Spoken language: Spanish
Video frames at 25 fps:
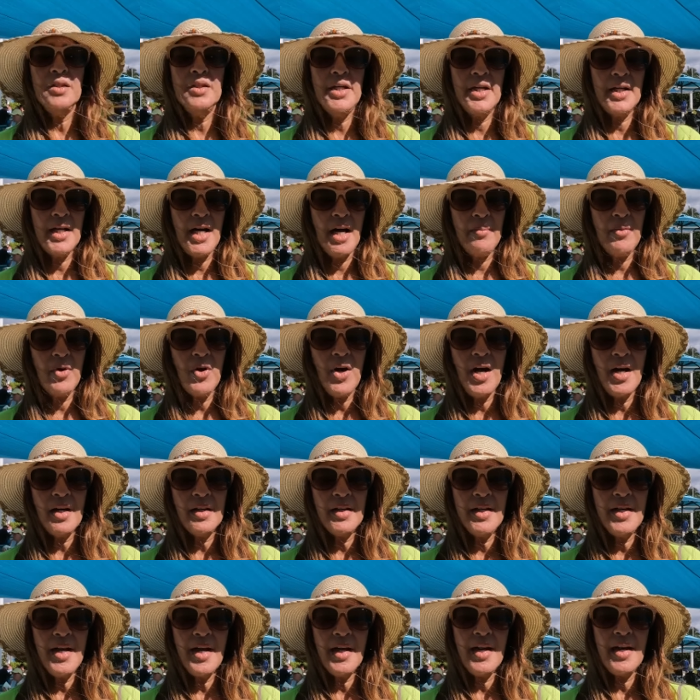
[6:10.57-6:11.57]
Llegamos
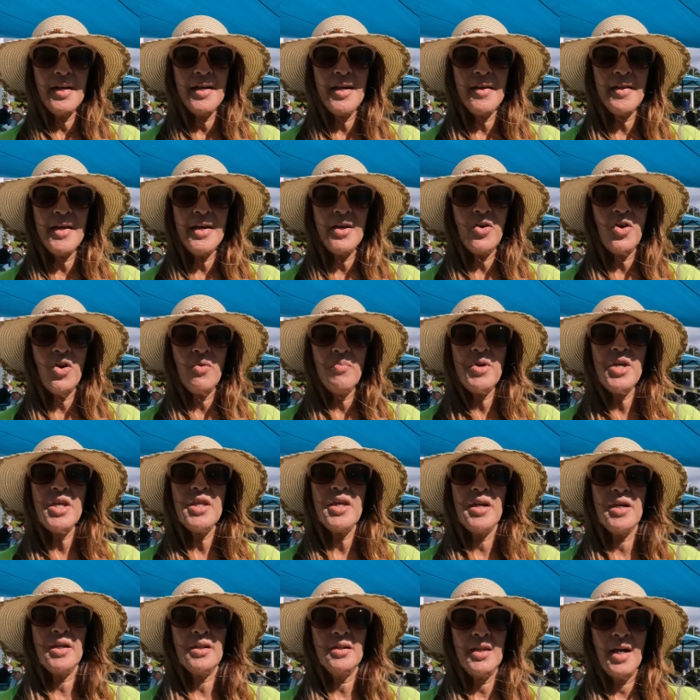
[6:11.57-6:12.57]
aquí al área de
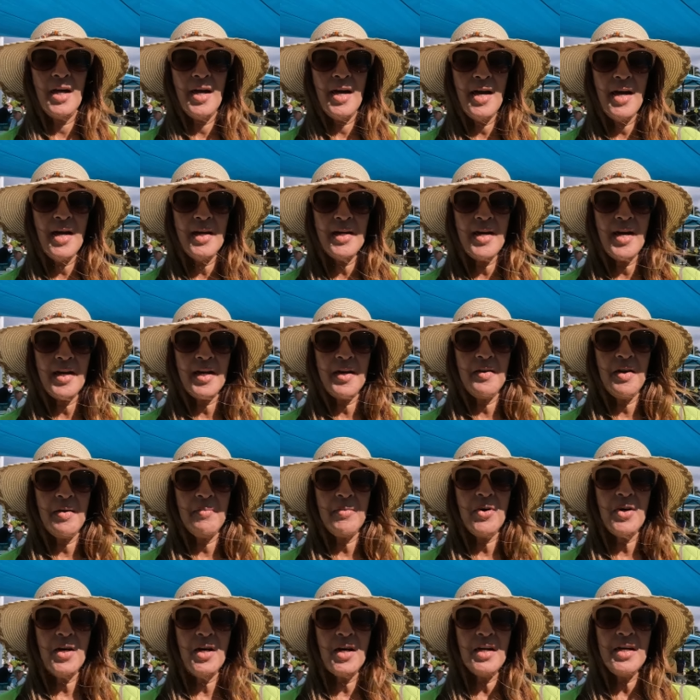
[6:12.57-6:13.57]
comida, esta área que
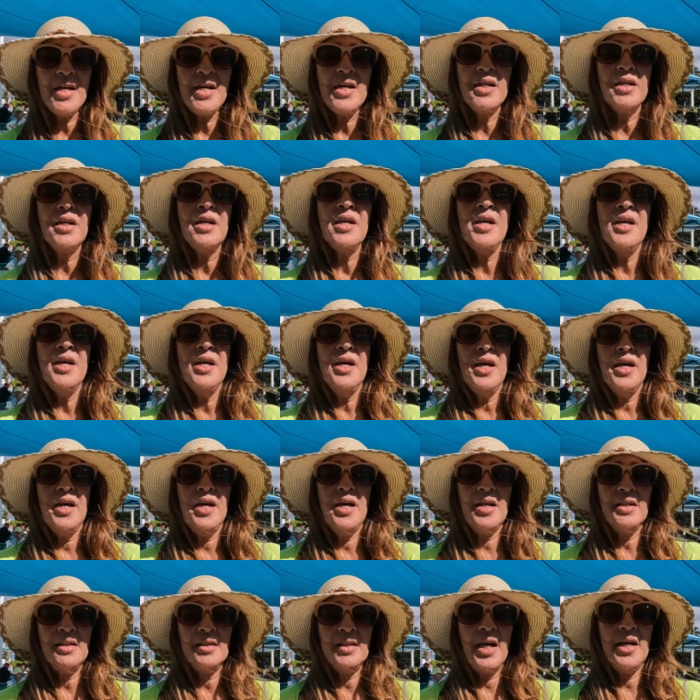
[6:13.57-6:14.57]
vamos a ir
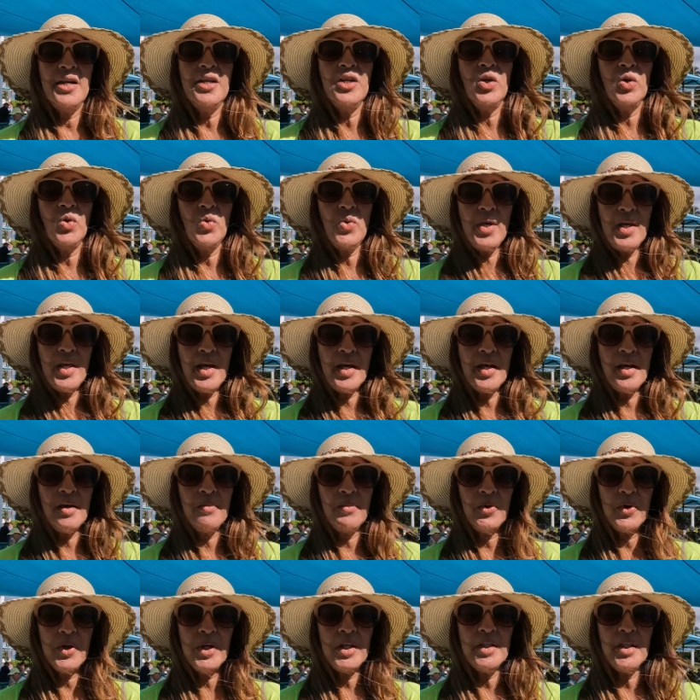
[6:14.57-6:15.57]
está incluida en el
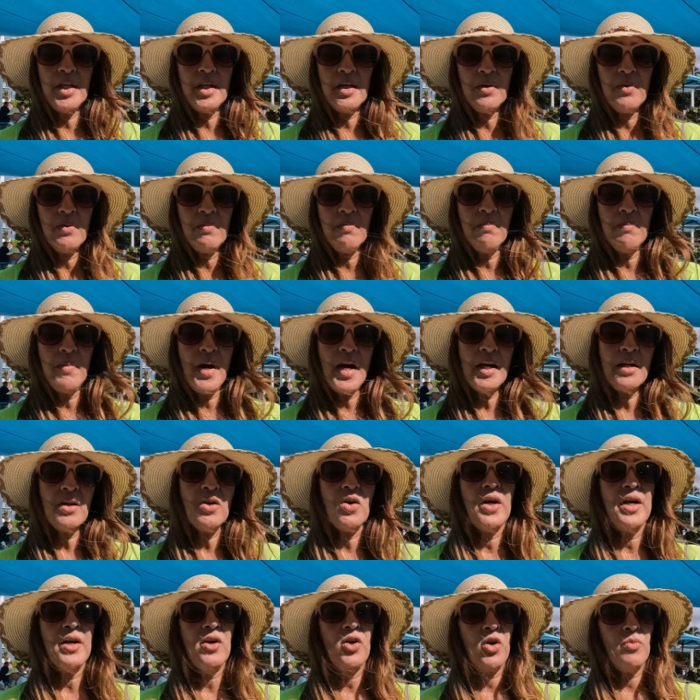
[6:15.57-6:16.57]
booking del
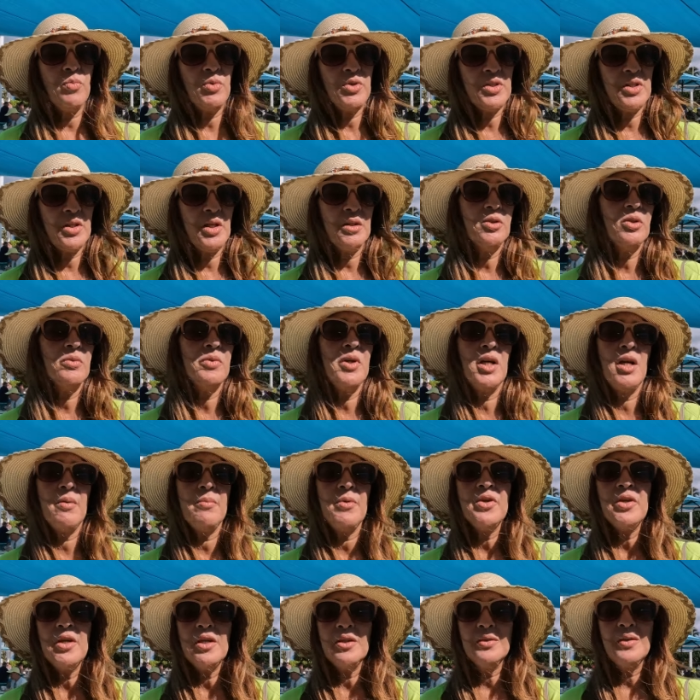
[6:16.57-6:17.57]
barco, es como si
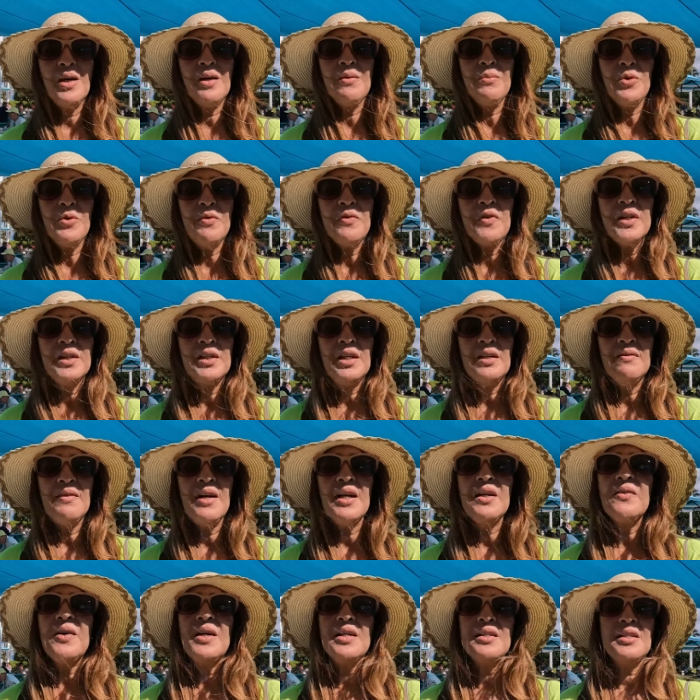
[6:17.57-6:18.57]
estuviéramos yendo al buffet del
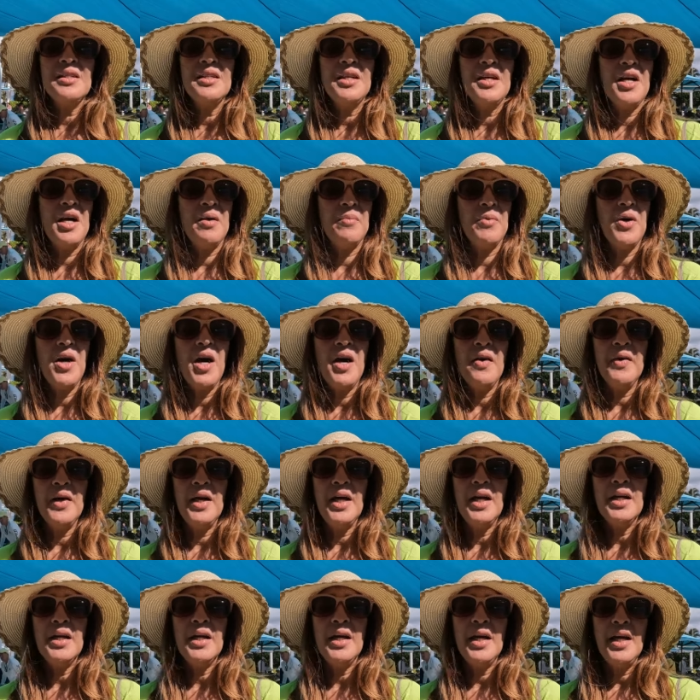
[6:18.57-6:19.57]
barco, así que vamos a
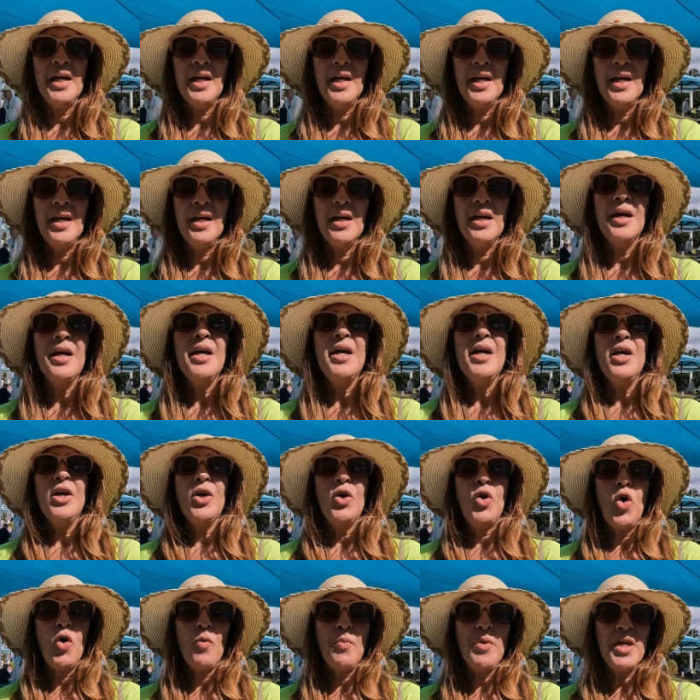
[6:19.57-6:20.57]
ver qué
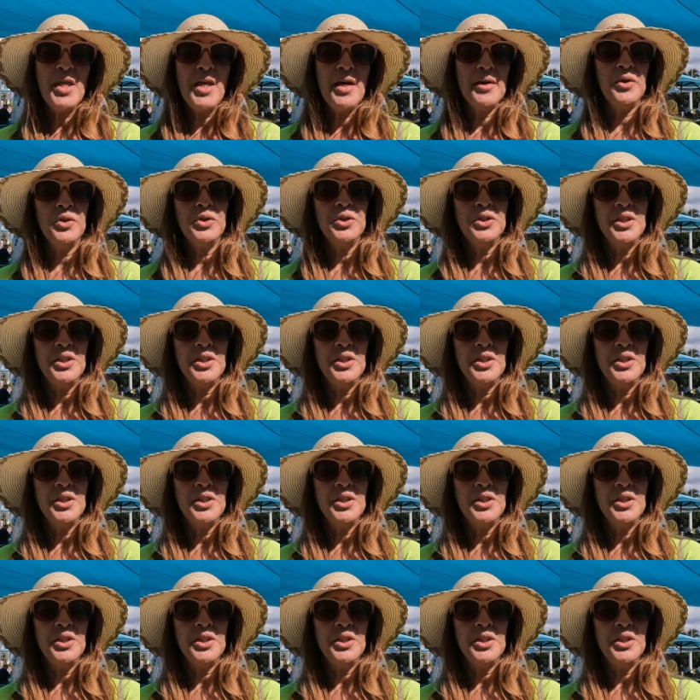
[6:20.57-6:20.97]
comida nos